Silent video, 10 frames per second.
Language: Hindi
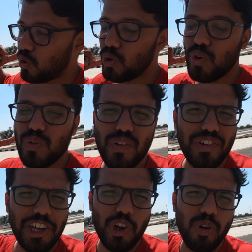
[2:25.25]
फुल
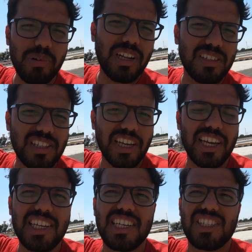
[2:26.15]
250 किलोमीटर्स तक
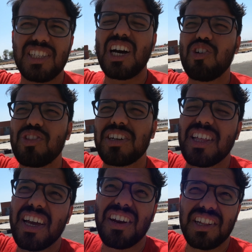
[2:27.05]
है ये सीधा
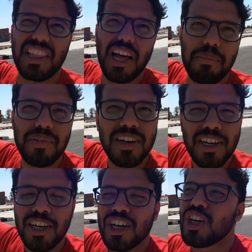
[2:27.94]
उतरता है रतलाम
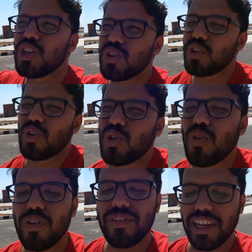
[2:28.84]
तो
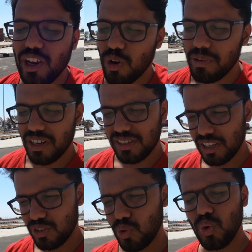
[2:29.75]
250 किलोमीटर्स
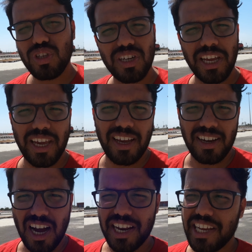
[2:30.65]
तक कुछ नहीं है
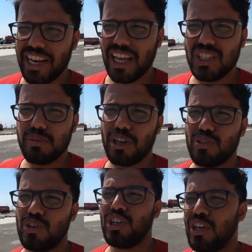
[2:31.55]
खाने के लिए आजू
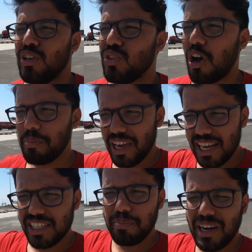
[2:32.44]
बाजू तो अभी
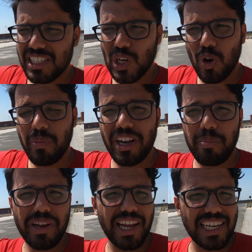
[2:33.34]
यहाँ से पाँच
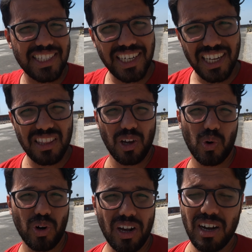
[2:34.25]
किलोमीटर पे एक एग्ज़िट है
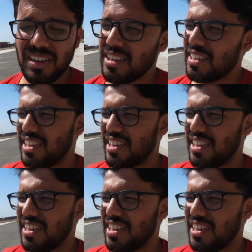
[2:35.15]
धरोड़ का